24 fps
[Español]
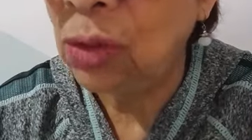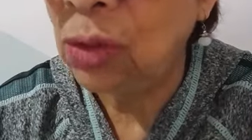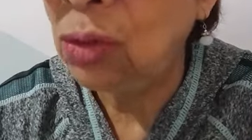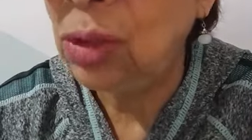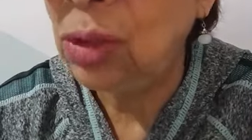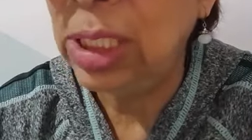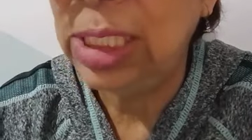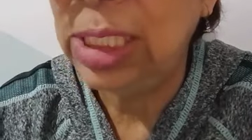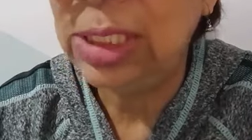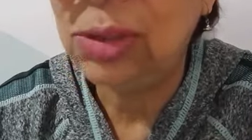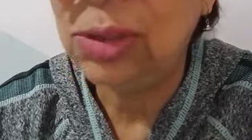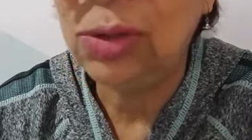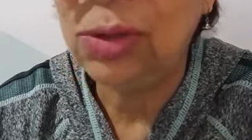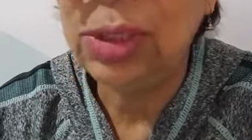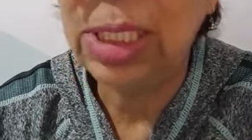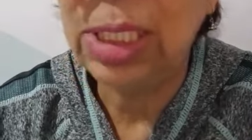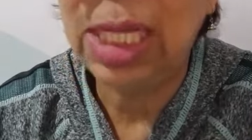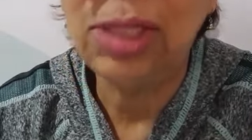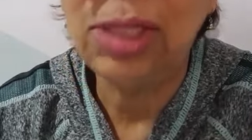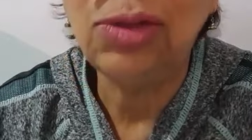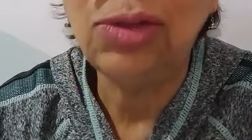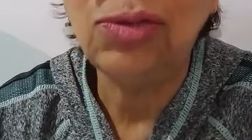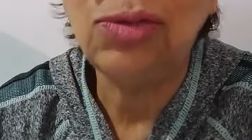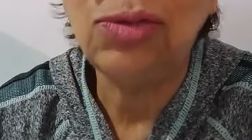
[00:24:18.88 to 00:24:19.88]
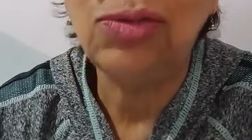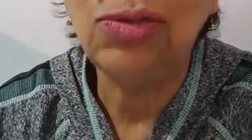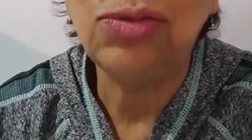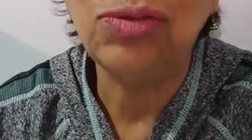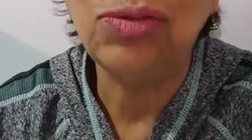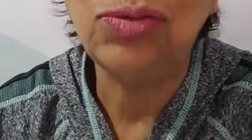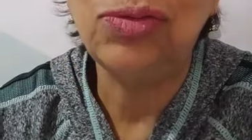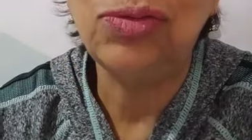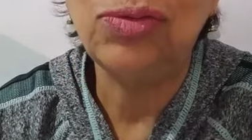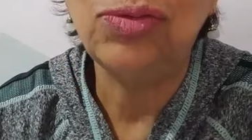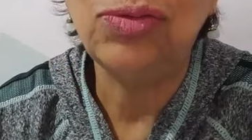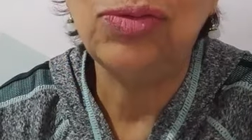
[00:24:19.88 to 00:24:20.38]
Solo les estoy
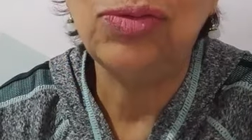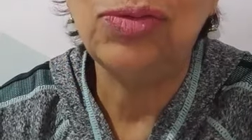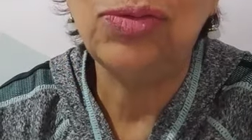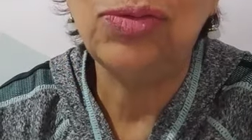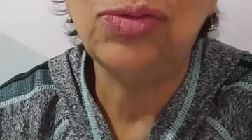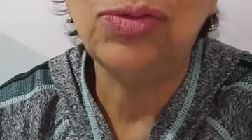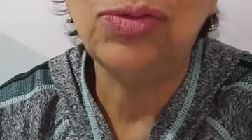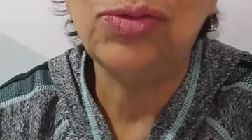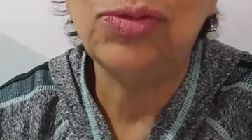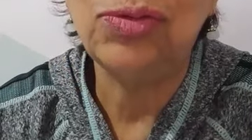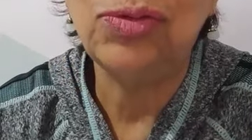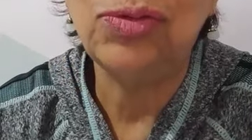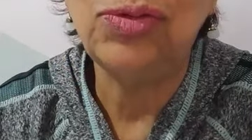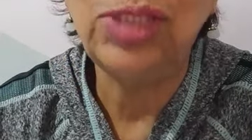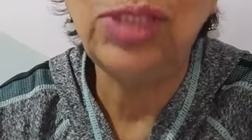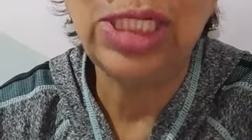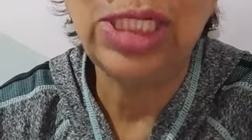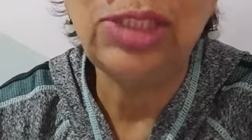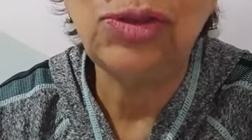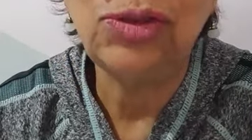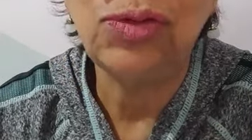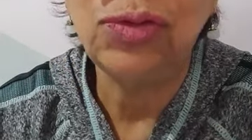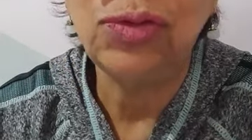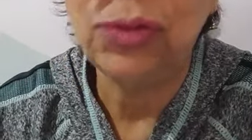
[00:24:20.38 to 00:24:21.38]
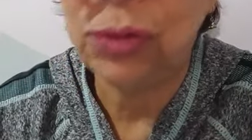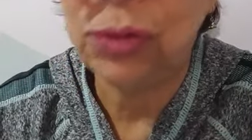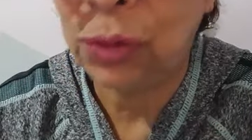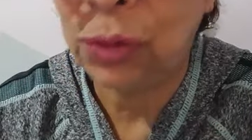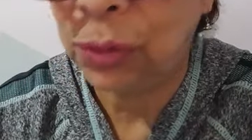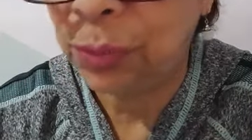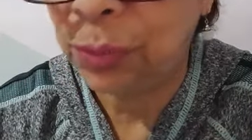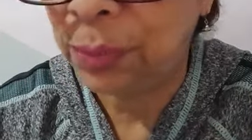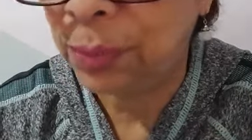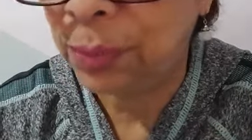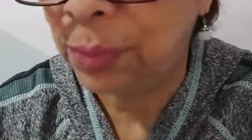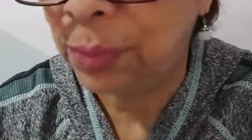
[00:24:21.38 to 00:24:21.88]
dando una
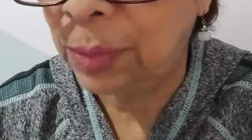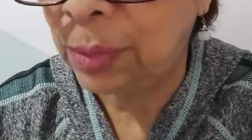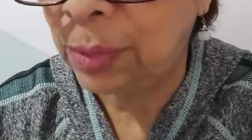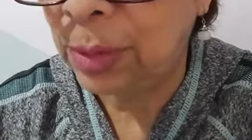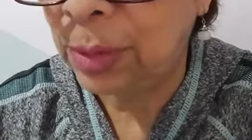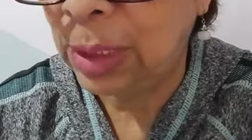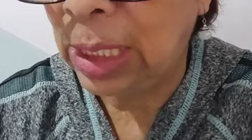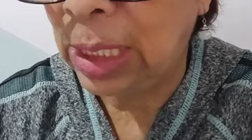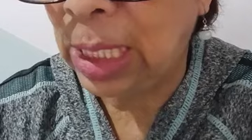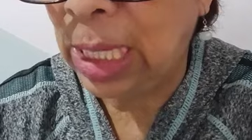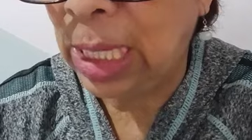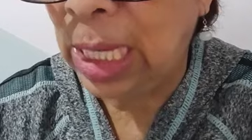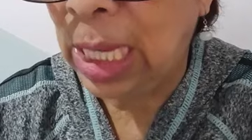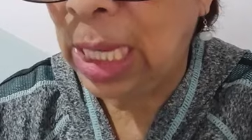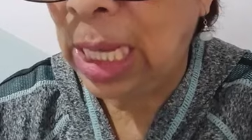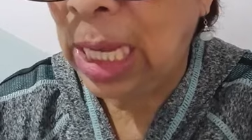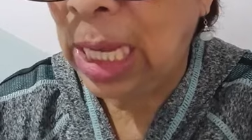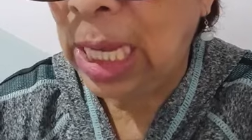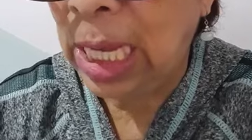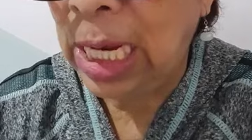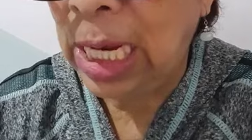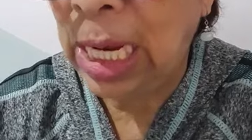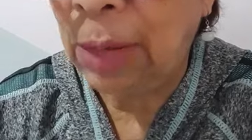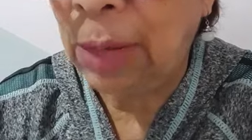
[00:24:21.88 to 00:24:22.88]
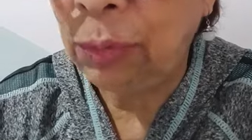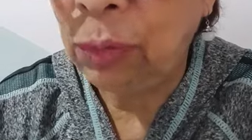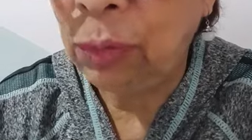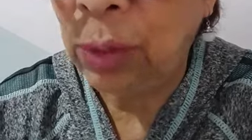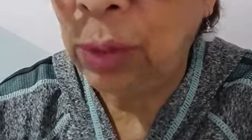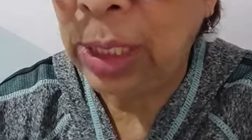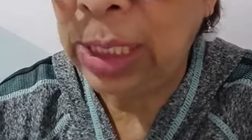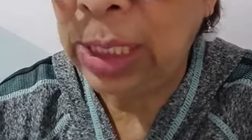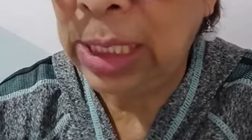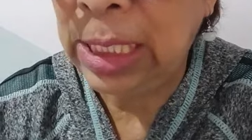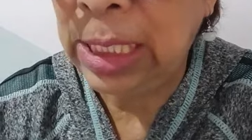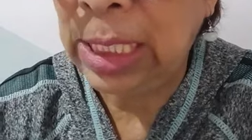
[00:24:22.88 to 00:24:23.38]
introducción. La
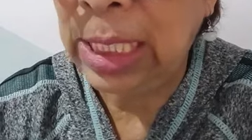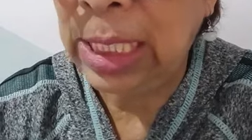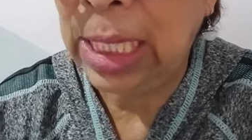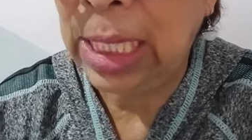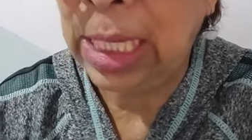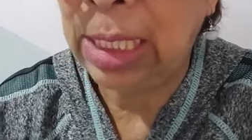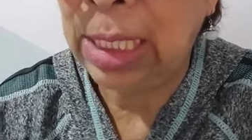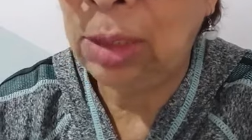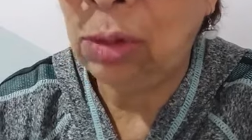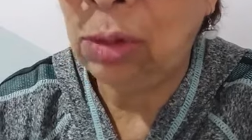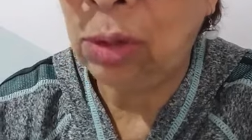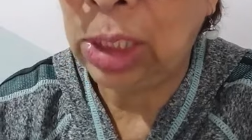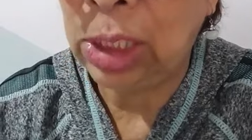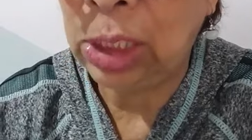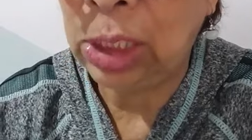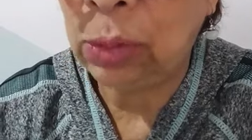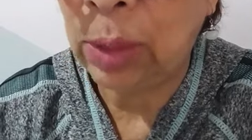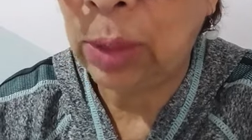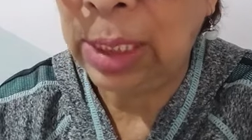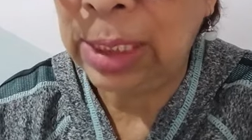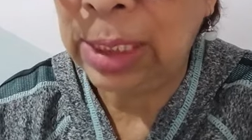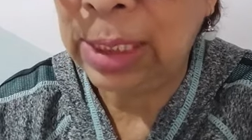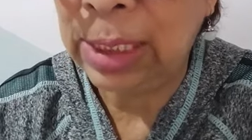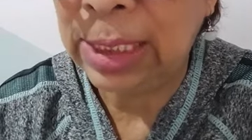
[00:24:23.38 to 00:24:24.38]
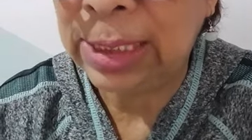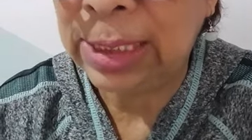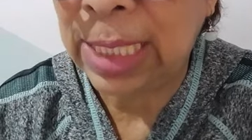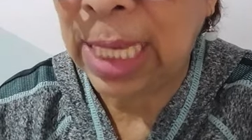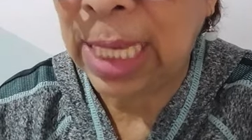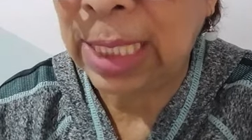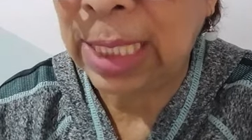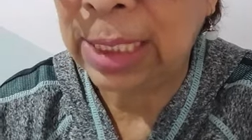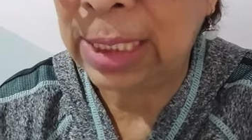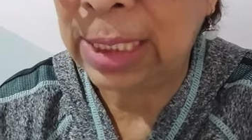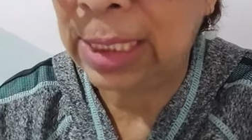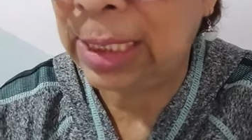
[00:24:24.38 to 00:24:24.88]
brujería, los rituales
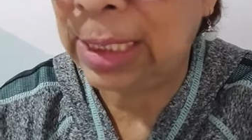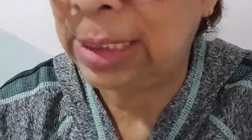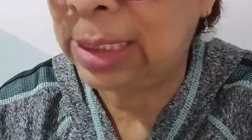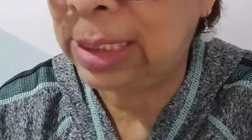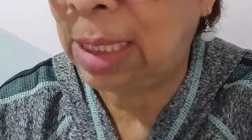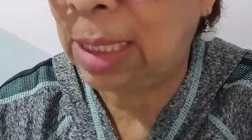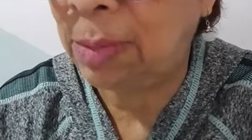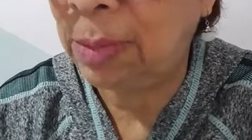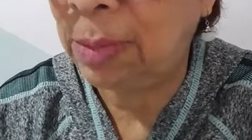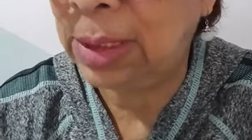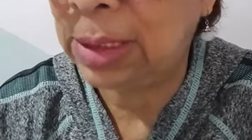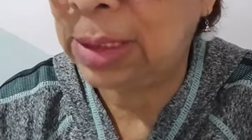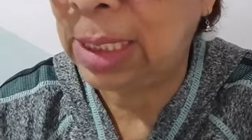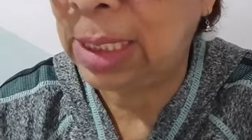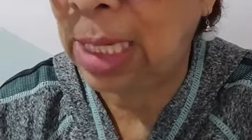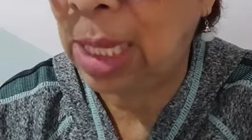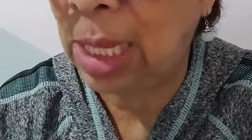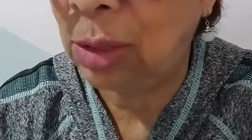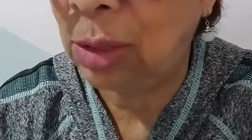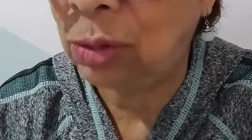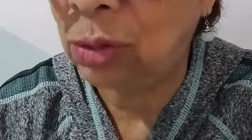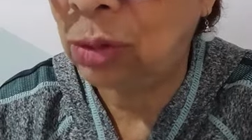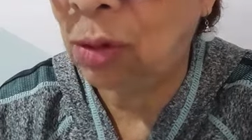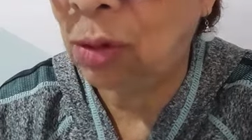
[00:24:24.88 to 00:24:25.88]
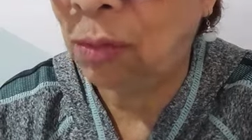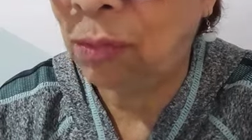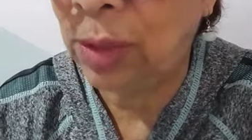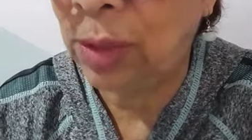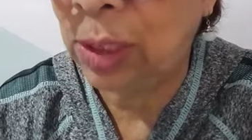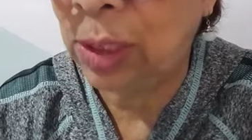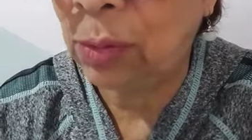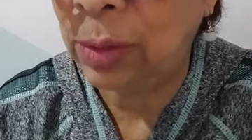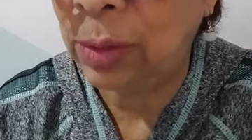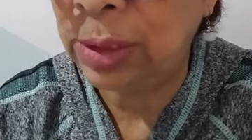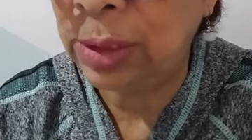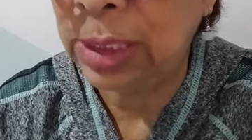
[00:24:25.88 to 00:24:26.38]
de sangre están mezclados
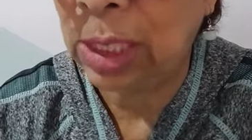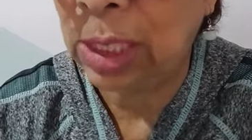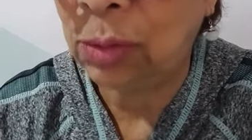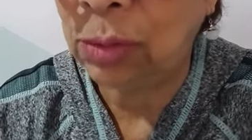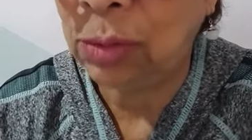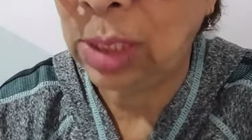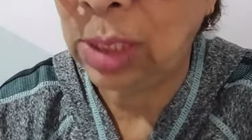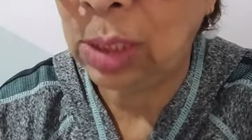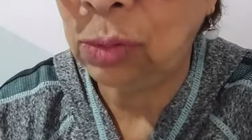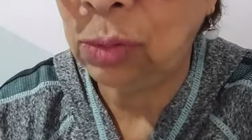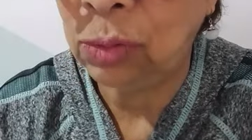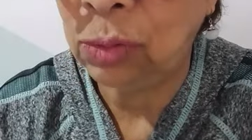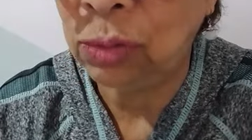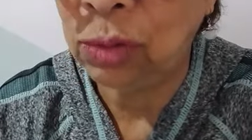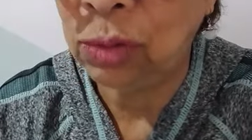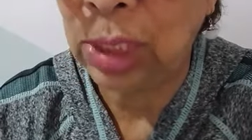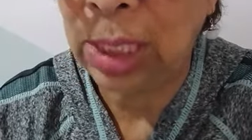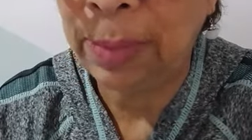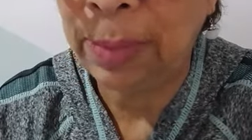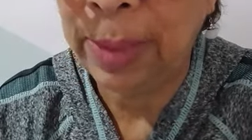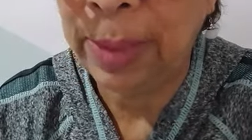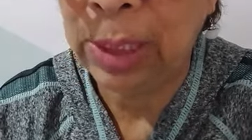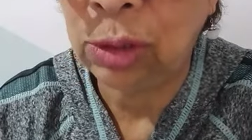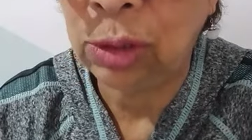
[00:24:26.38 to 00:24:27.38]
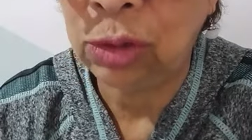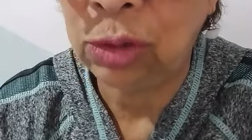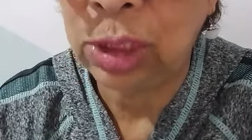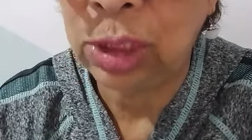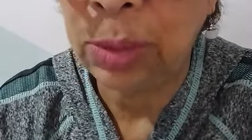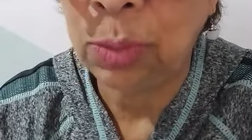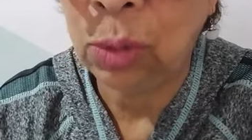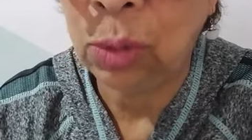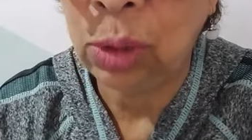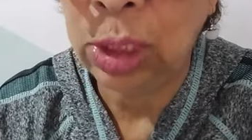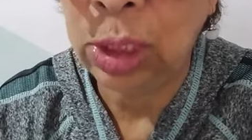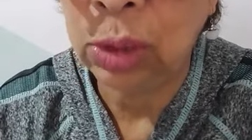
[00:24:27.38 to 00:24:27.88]
con frecuencia con algunos
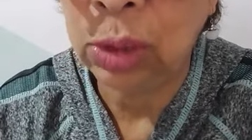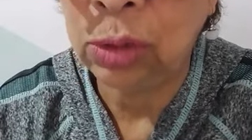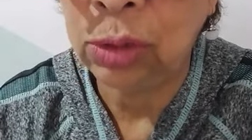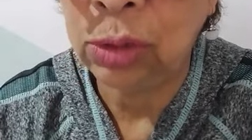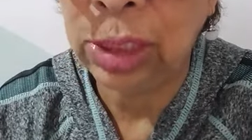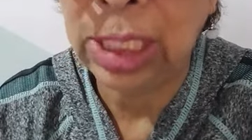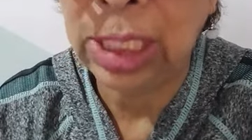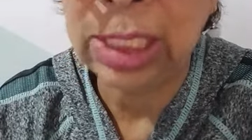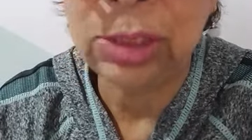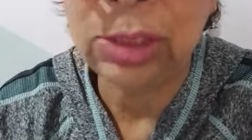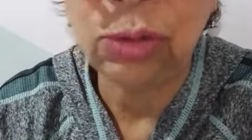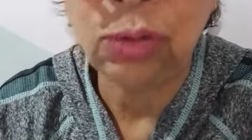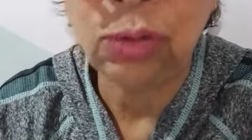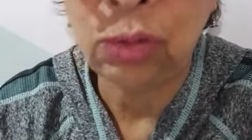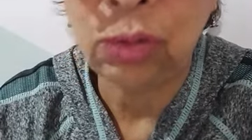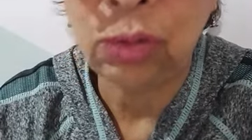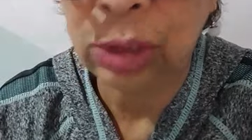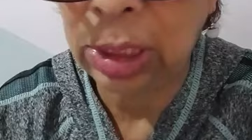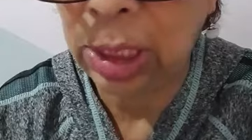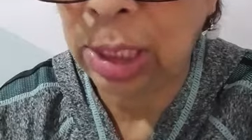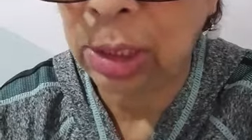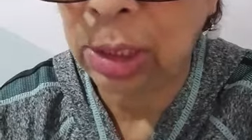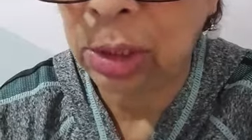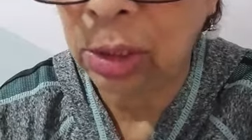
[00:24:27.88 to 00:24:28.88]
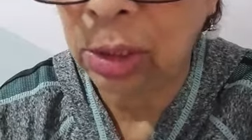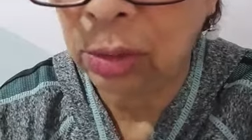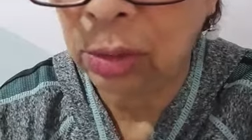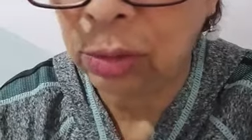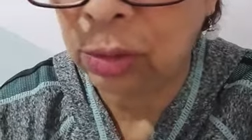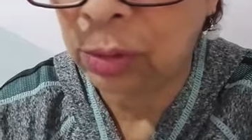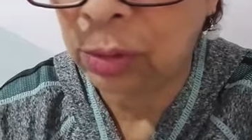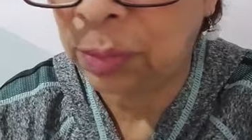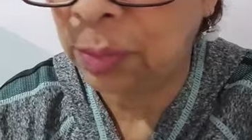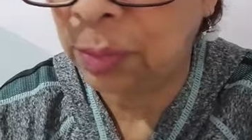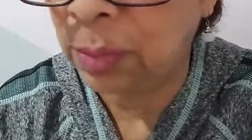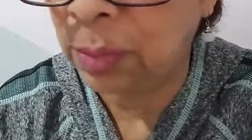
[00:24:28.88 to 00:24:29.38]
elementos simbólicos de Jesús y de
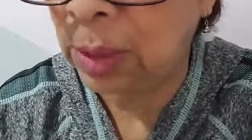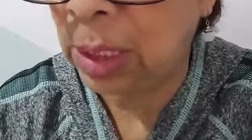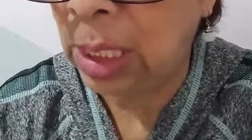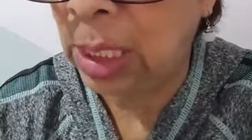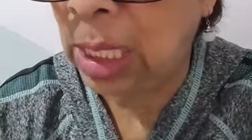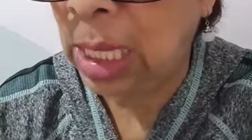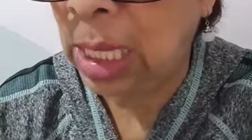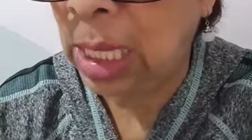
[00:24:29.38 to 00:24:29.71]
Dios,